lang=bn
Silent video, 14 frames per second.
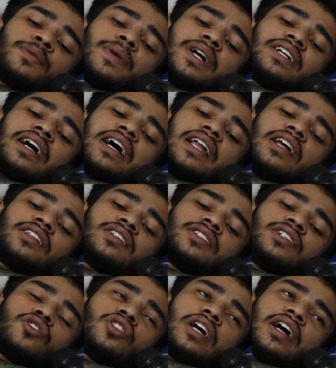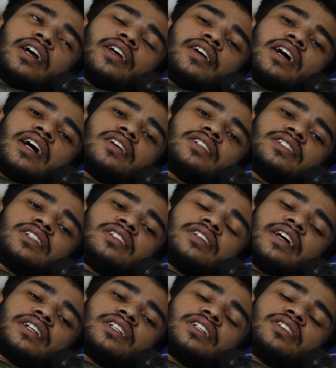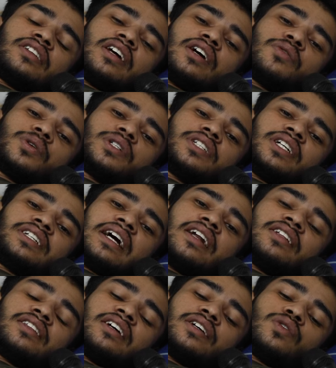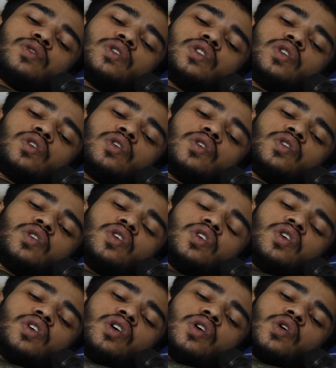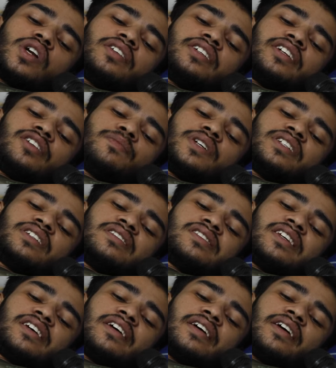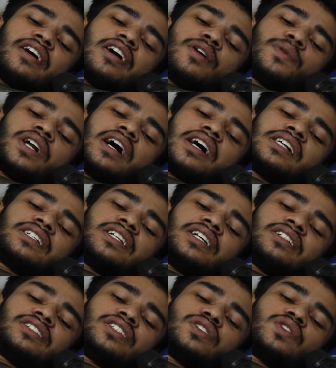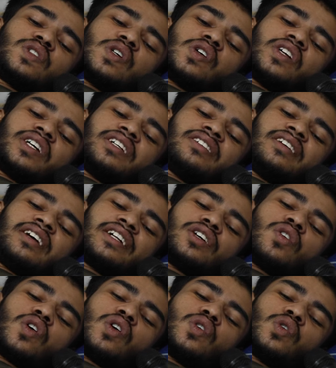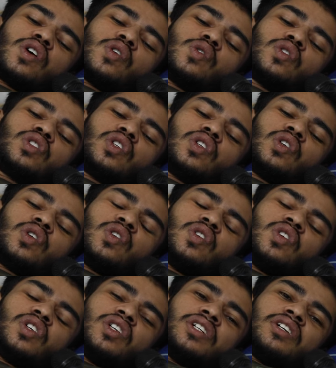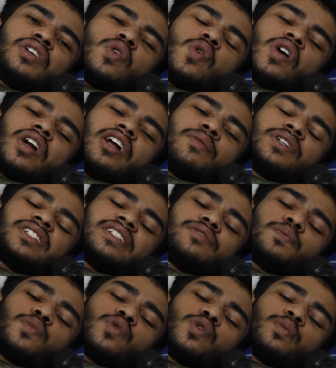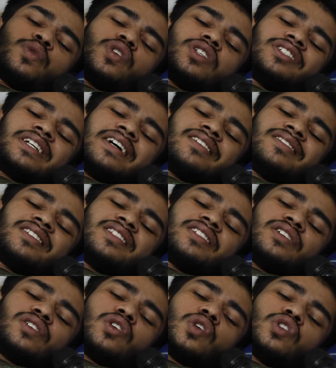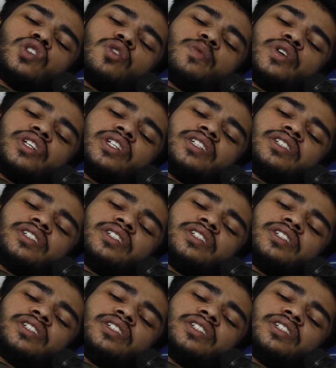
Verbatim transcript: পাটা আলাদা যেন থাকে হাড়টার সাথে একসাথে না হয়ে যায় টানা থাকে ওই জন্য ওরা ড্রিল মেশিন দিয়ে আমার হাড়টা চিত্র করে একটা রড ঢোকানোর জন্য ওখানে আমার পুরোপুরি সেন্স ছিল ওই সময়